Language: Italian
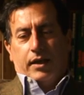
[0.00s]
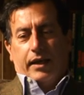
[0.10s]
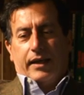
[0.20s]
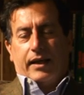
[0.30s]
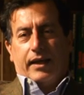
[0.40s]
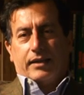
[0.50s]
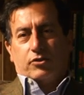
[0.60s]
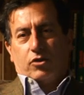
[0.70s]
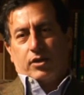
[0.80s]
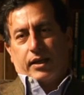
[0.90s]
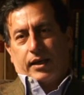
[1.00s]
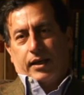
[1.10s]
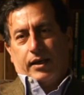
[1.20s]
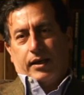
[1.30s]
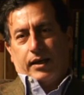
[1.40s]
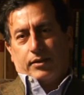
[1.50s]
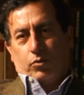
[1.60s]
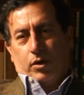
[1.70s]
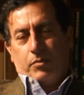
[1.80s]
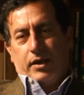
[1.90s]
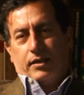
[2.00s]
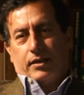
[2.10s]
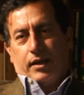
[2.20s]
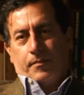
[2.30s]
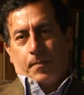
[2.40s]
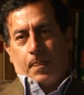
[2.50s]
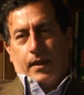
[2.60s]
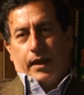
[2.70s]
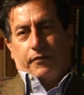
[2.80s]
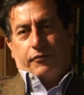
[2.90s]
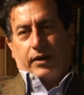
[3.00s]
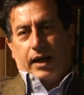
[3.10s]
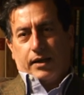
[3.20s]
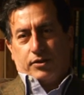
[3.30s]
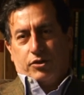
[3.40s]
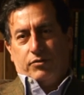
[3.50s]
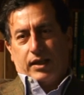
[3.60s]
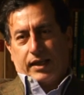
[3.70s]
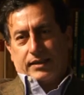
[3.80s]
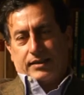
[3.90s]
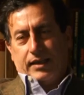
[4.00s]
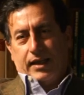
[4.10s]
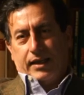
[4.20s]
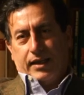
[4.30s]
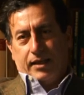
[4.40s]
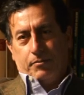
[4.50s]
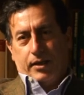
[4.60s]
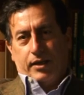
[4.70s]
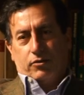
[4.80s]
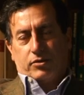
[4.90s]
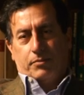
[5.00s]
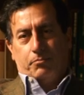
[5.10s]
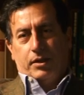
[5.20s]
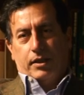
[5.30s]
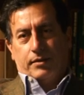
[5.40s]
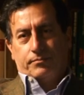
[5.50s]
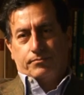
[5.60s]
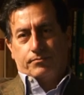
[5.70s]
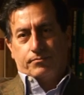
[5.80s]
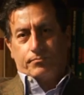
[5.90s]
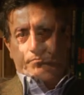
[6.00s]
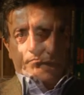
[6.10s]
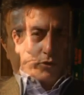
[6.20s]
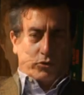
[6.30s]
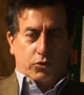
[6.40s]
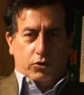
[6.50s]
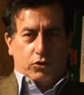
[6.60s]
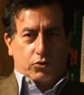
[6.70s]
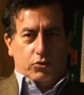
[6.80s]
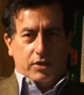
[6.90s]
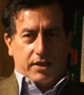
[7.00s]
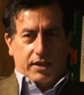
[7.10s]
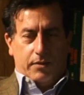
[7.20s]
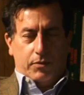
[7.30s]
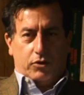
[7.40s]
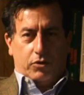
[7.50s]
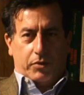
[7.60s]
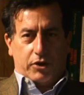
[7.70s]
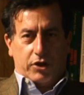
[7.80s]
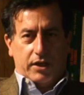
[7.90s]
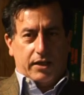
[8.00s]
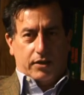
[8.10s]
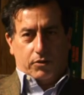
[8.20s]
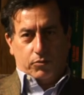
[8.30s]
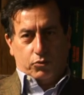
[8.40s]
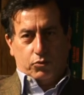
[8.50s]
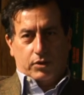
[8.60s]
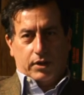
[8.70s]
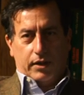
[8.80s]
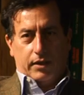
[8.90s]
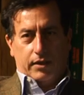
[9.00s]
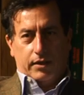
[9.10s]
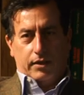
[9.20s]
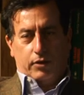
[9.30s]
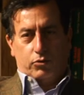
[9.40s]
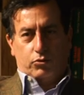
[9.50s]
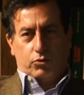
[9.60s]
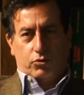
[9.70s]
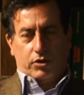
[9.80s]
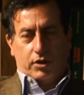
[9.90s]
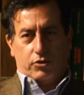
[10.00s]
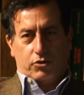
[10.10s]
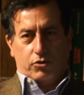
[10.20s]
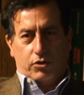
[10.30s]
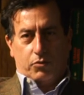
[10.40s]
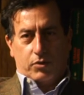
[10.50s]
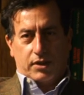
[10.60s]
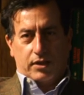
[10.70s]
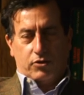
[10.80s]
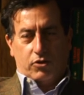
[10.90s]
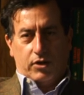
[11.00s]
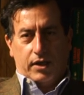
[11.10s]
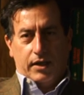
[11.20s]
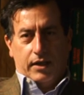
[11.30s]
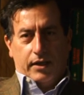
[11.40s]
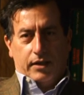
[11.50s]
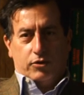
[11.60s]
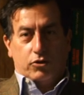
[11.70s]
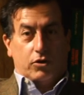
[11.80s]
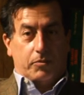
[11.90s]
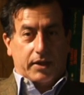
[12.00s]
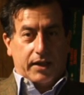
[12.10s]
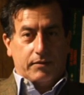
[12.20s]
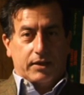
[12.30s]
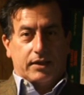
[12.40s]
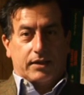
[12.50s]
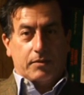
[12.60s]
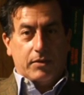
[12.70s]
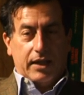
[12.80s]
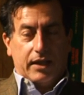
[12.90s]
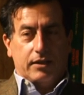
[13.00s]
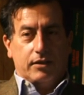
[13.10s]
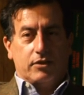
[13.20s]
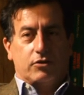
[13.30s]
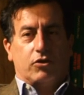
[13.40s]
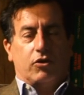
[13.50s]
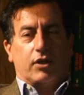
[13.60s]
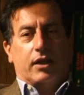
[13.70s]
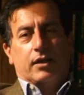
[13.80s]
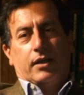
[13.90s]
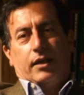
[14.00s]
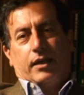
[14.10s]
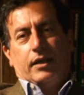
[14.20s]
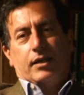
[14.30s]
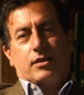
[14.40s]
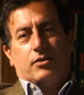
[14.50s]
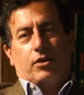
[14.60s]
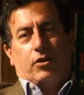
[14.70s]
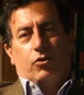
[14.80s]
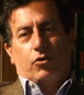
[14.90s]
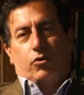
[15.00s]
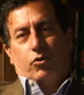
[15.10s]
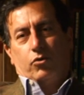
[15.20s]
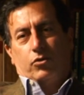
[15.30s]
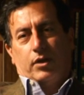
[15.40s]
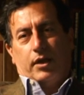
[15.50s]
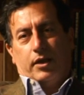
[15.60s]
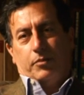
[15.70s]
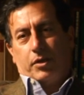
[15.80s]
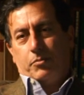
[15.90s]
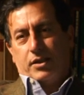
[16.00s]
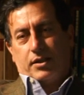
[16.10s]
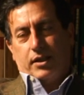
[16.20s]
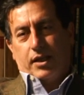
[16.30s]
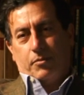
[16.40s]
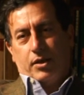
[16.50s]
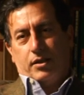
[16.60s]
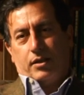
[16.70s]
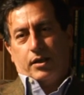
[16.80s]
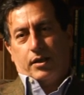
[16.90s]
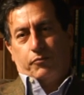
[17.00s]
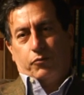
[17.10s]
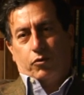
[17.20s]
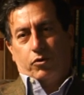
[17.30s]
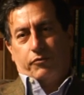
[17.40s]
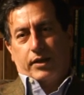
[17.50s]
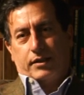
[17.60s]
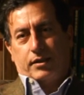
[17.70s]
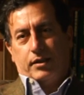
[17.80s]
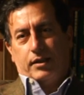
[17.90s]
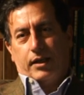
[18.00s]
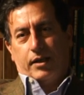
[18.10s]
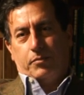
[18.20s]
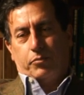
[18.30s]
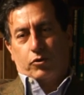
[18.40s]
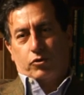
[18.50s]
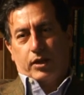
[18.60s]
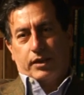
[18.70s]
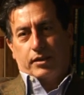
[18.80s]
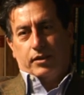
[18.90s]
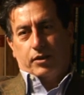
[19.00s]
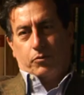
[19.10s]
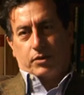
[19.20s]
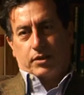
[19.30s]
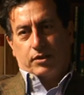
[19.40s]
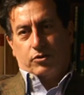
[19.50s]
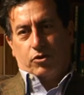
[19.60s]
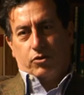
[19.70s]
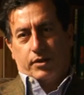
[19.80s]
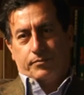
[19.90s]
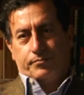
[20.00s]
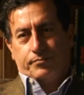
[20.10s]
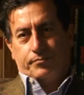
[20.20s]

Era la zona che attualmente è fra Civita Castellana e Magliano Sabina. È costruito su un insediamento precedente, come tutte le costruzioni che ci sono in questa zona. Ci sono praticamente 3.000 anni di storia che iniziano con i primi insediamenti che furono fatti dai protolatini in questa zona.